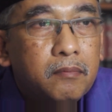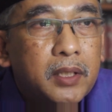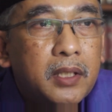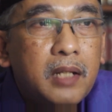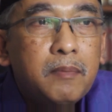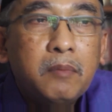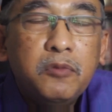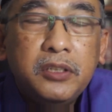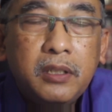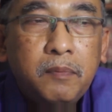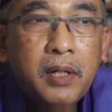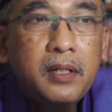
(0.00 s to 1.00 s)
menerima
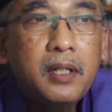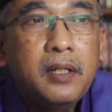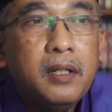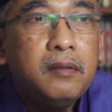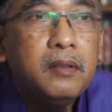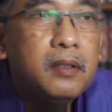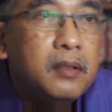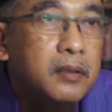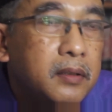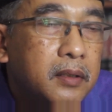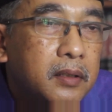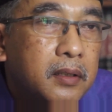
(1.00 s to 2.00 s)
musibah dari
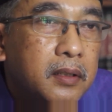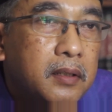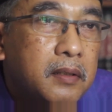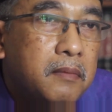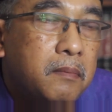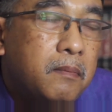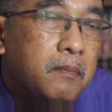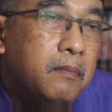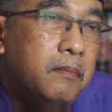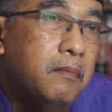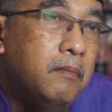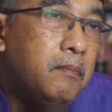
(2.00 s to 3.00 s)
Allah
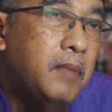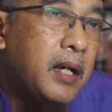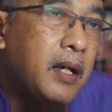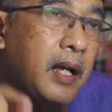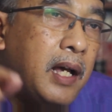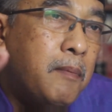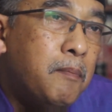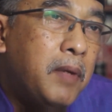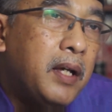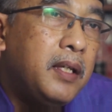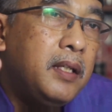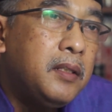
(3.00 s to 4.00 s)
maka
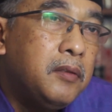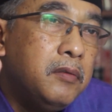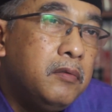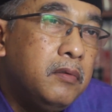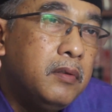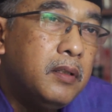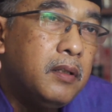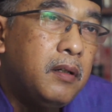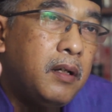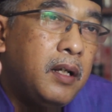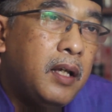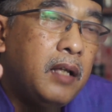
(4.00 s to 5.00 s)
hamba itu
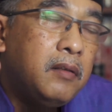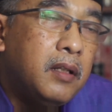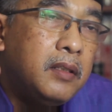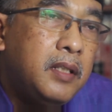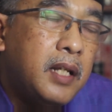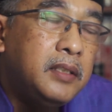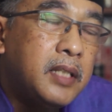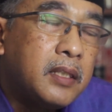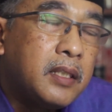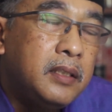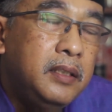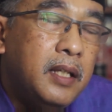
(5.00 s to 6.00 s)
oleh Allah
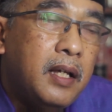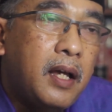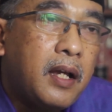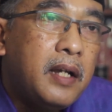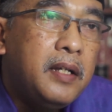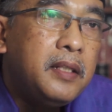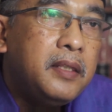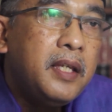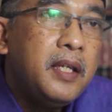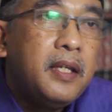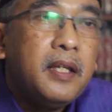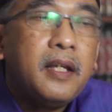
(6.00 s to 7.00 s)
derajatnya akan
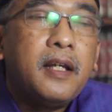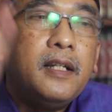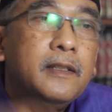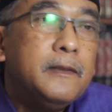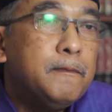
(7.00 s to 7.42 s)
ditinggikan.